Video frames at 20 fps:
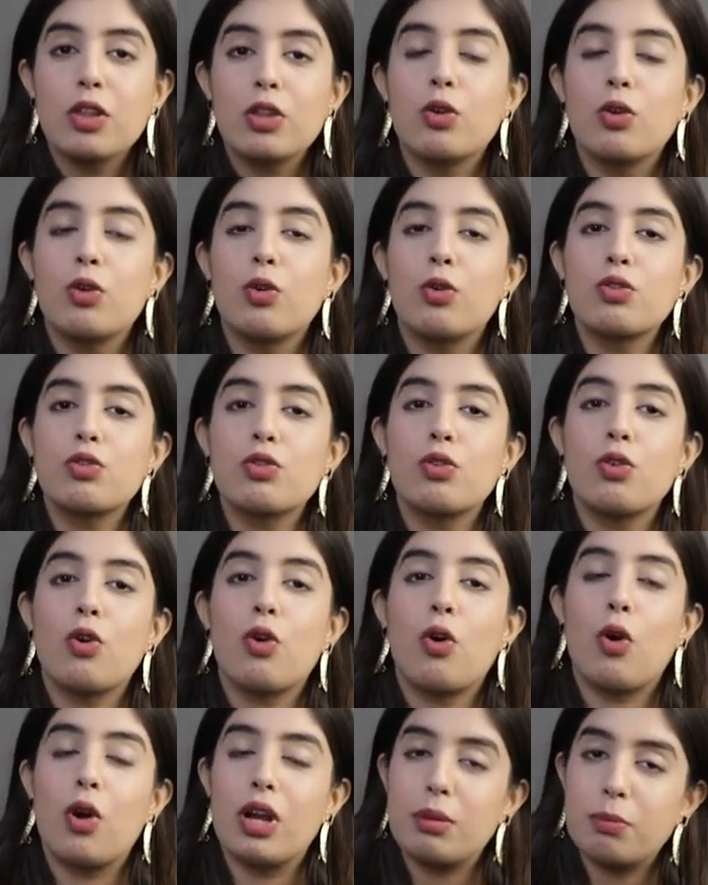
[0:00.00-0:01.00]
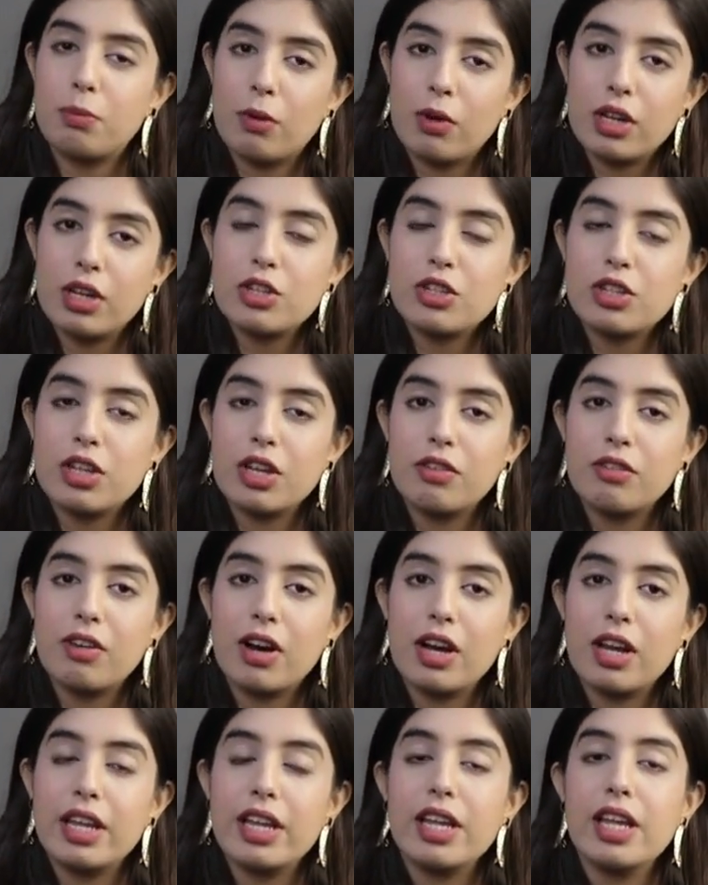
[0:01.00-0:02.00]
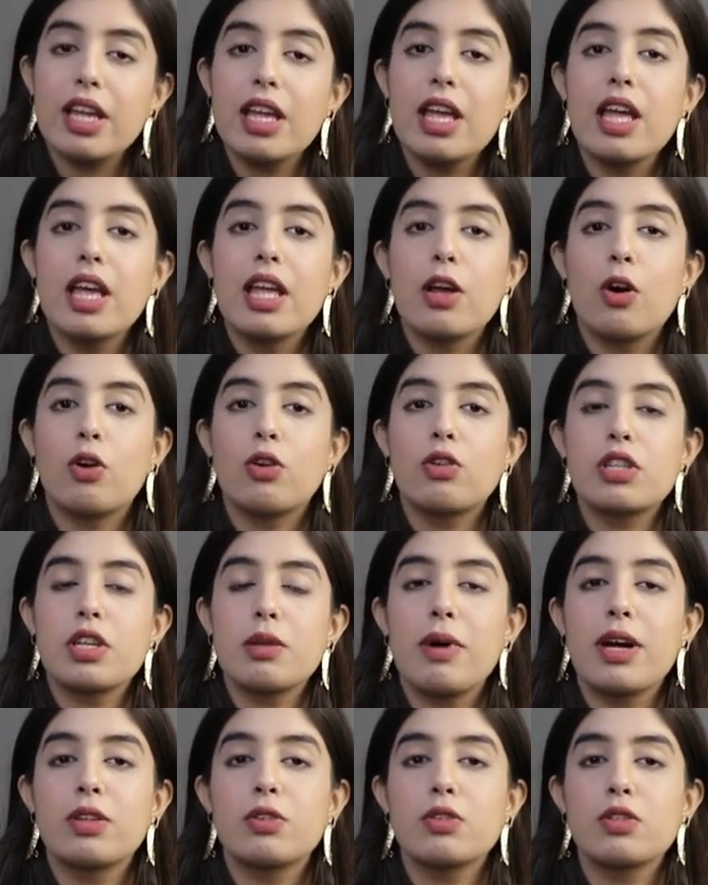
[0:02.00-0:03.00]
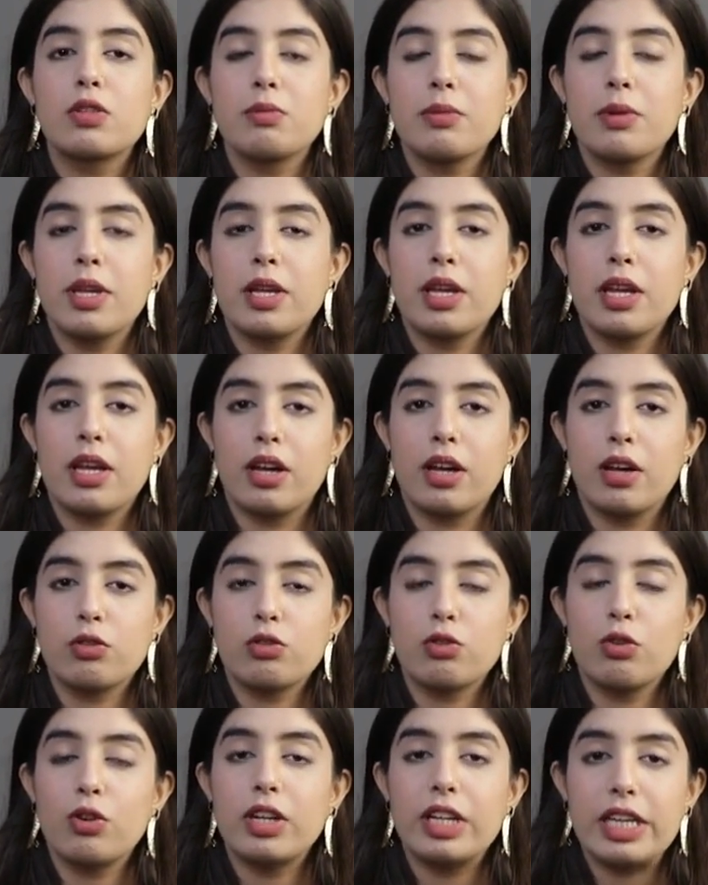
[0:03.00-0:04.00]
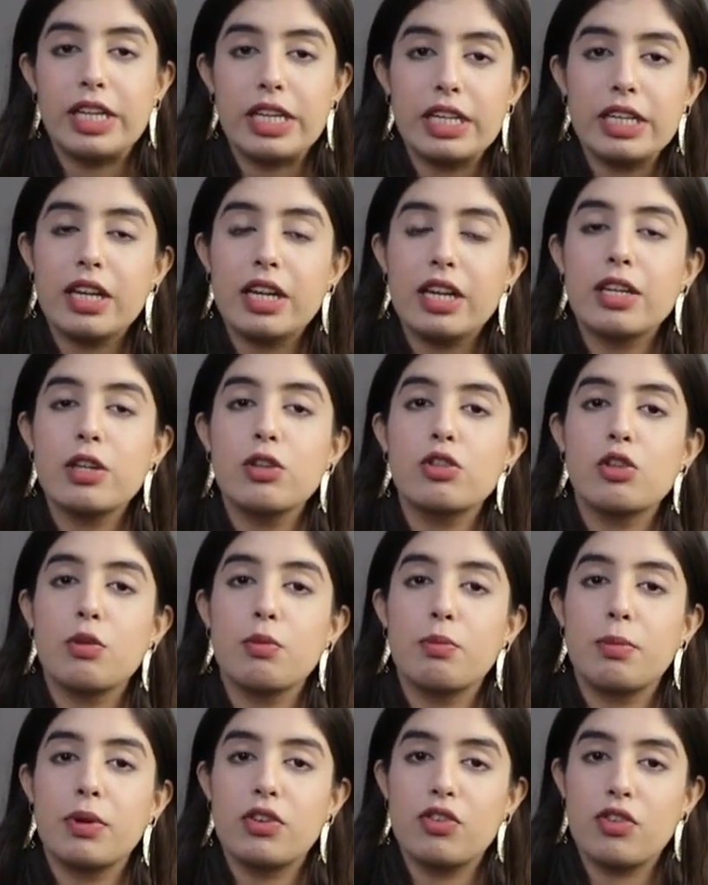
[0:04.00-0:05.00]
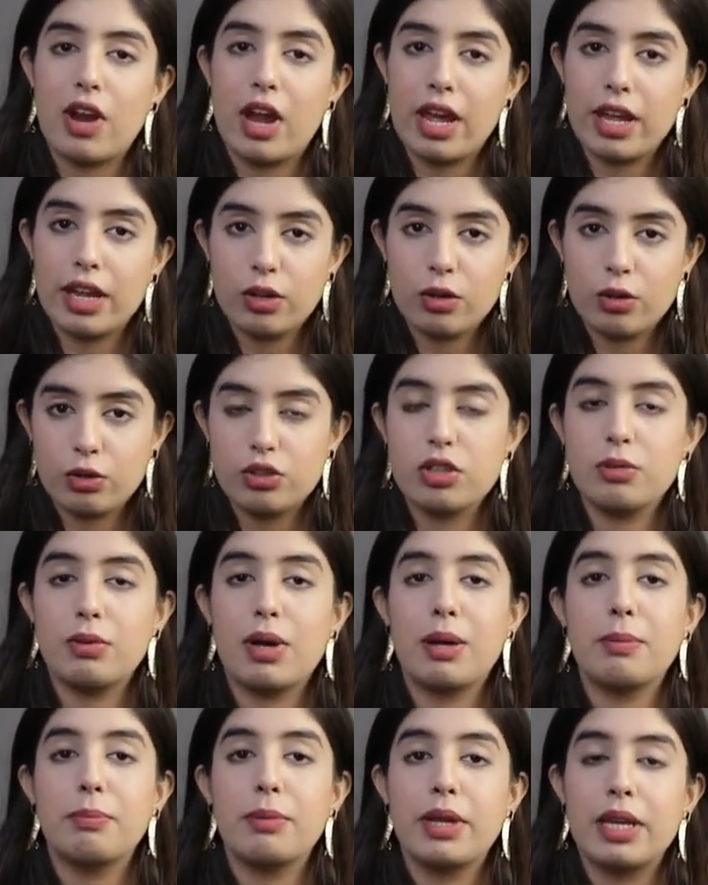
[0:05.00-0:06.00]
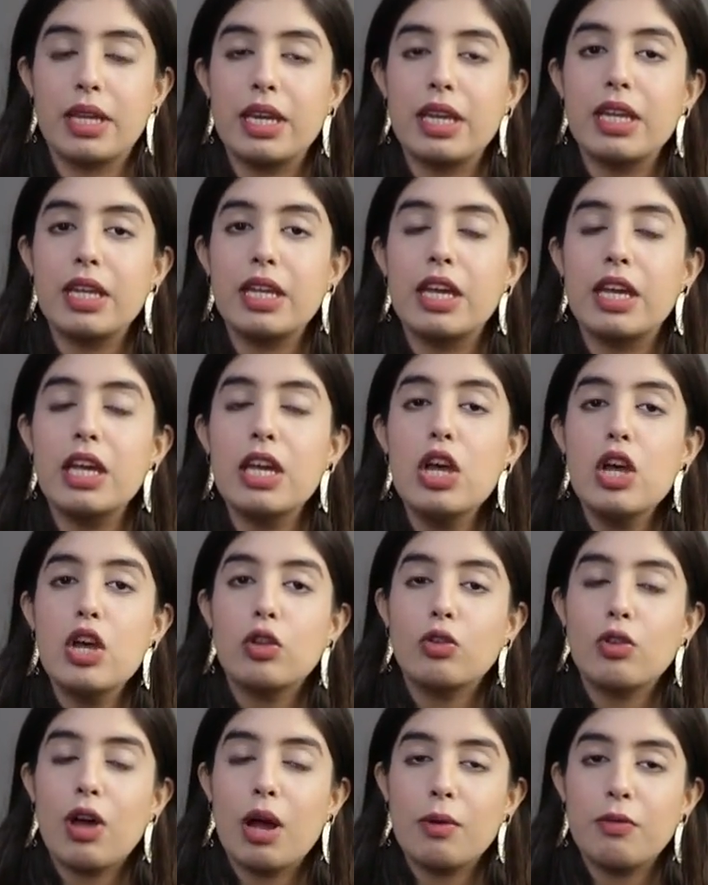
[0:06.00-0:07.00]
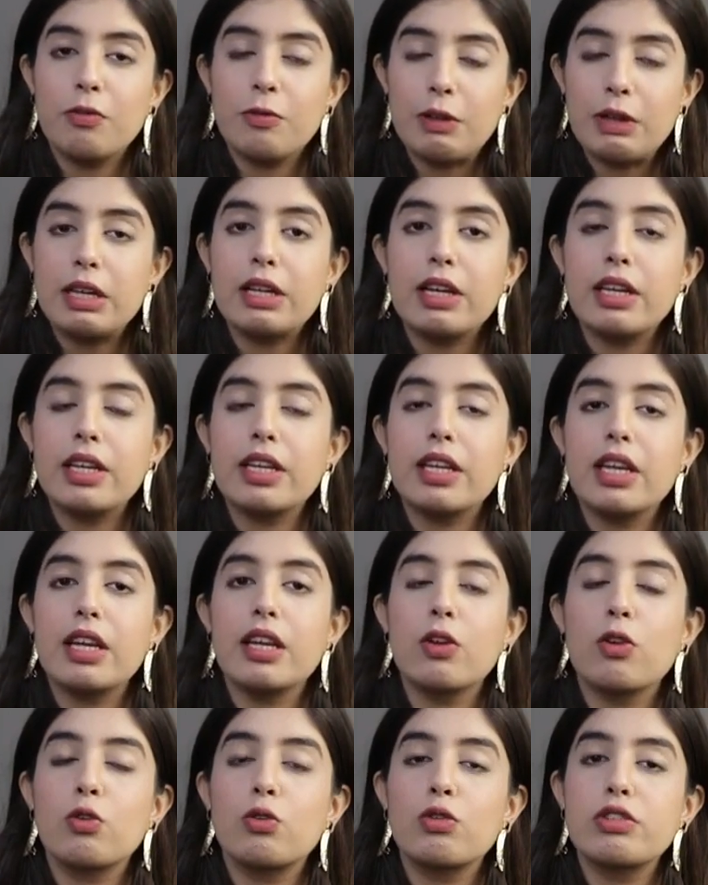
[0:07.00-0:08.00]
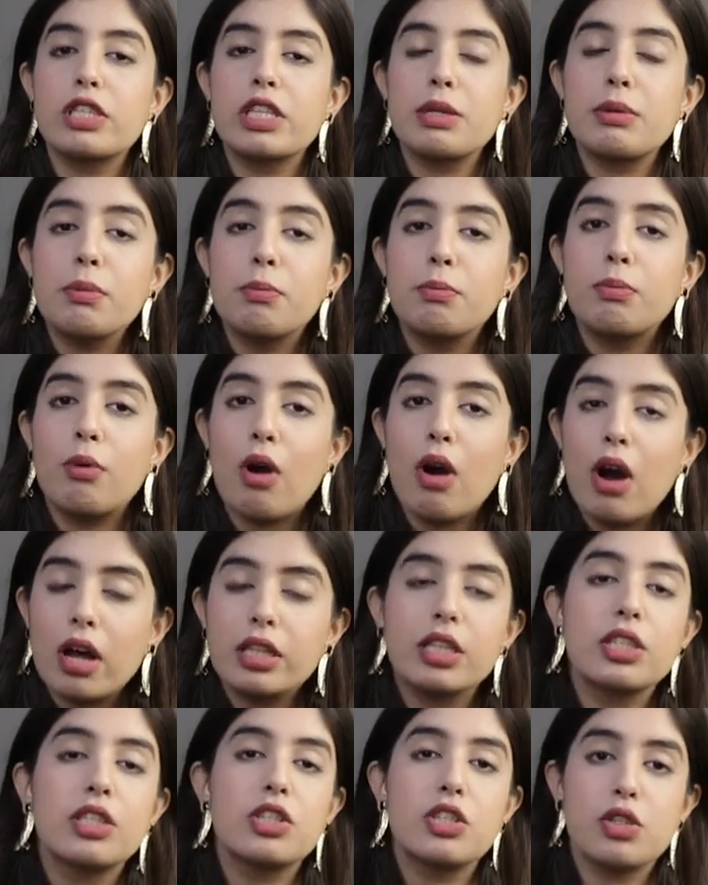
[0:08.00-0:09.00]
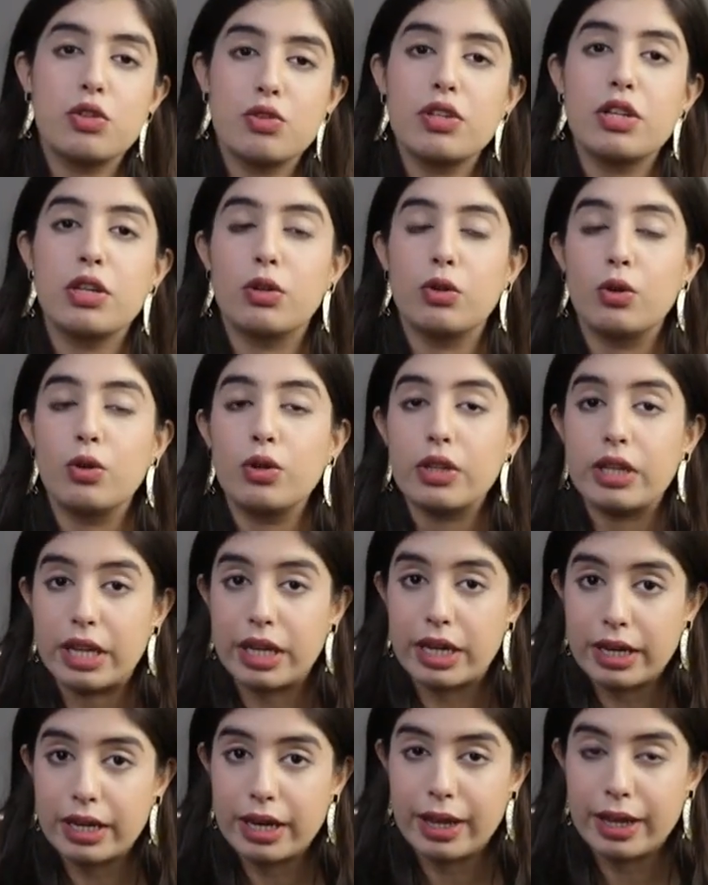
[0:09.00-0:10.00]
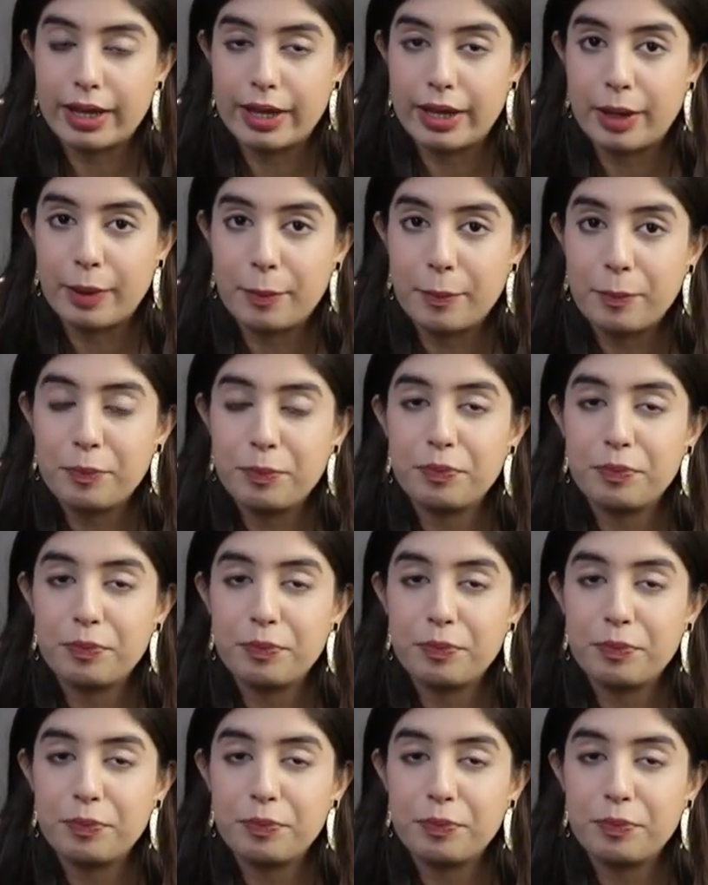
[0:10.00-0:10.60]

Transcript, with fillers: तो उसको ऑयल पॉलिश करवा लें उसके बाद उसमें उसको क्लीन करके उसके ऊपर ड्राई क्लॉथ जब आप फेरेंगे तो आप फील करेंगे कि उससे भी बहुत अच्छी उसकी लुक निकल आएगी